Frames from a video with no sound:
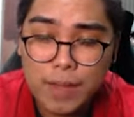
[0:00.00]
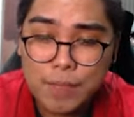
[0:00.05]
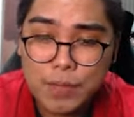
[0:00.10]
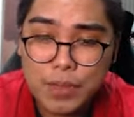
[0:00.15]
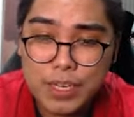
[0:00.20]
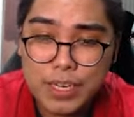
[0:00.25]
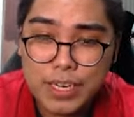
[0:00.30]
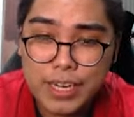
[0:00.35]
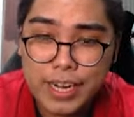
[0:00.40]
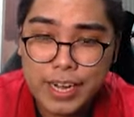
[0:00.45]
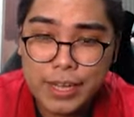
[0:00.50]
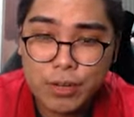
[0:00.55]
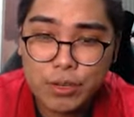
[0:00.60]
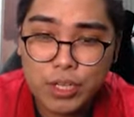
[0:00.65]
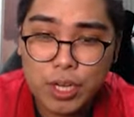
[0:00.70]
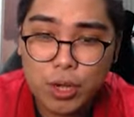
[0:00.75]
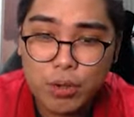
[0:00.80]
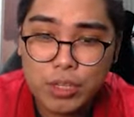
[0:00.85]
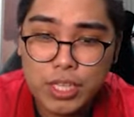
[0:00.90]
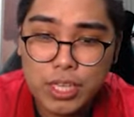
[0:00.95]

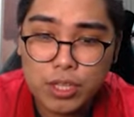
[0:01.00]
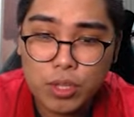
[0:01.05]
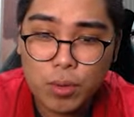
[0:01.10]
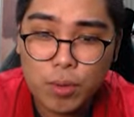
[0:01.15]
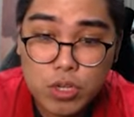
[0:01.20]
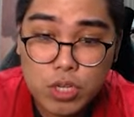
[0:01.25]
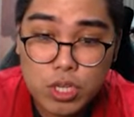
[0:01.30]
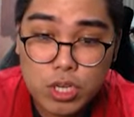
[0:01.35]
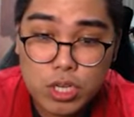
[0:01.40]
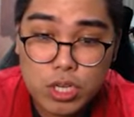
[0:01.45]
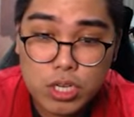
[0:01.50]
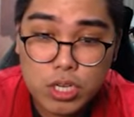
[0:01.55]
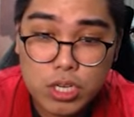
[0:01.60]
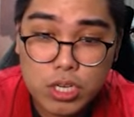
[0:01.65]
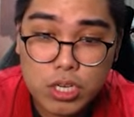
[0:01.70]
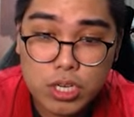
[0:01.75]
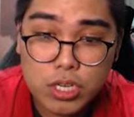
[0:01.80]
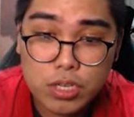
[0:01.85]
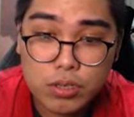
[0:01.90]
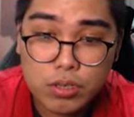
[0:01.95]
Nagre-record ako dito.
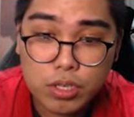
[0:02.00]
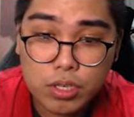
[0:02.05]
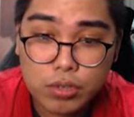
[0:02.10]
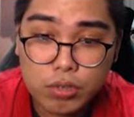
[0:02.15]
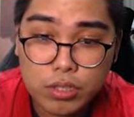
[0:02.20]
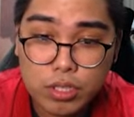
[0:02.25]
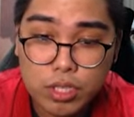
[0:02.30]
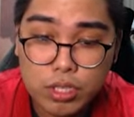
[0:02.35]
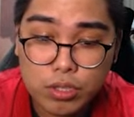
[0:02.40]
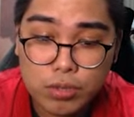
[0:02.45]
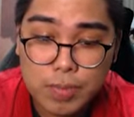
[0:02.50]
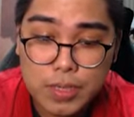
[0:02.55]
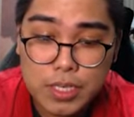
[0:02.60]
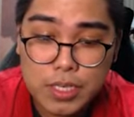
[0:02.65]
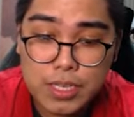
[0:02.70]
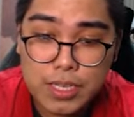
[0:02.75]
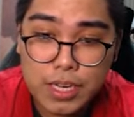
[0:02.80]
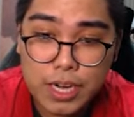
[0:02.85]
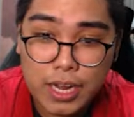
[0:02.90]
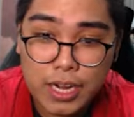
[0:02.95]
Nagre-record ako dito.
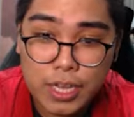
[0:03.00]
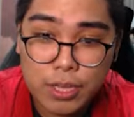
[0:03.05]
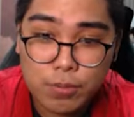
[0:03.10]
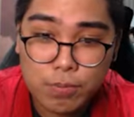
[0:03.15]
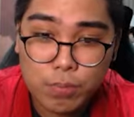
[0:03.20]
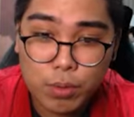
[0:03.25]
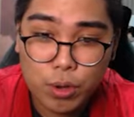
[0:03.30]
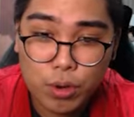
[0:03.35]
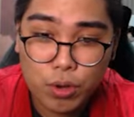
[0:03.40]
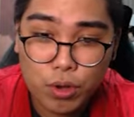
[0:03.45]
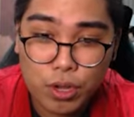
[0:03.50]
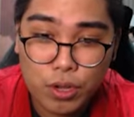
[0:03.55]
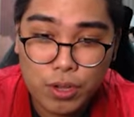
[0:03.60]
Masisira na yung bow ko.